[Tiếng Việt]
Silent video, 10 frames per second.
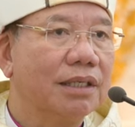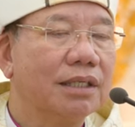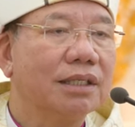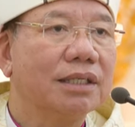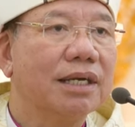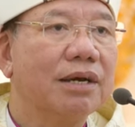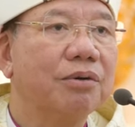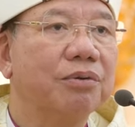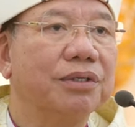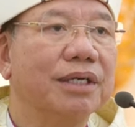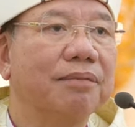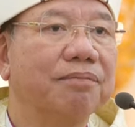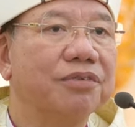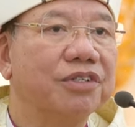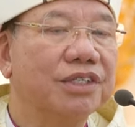nhưng đều
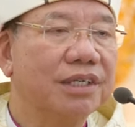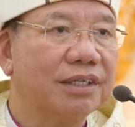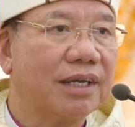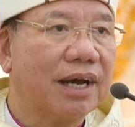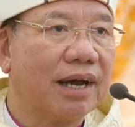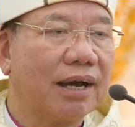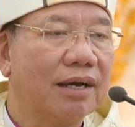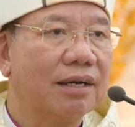nhằm diễn tả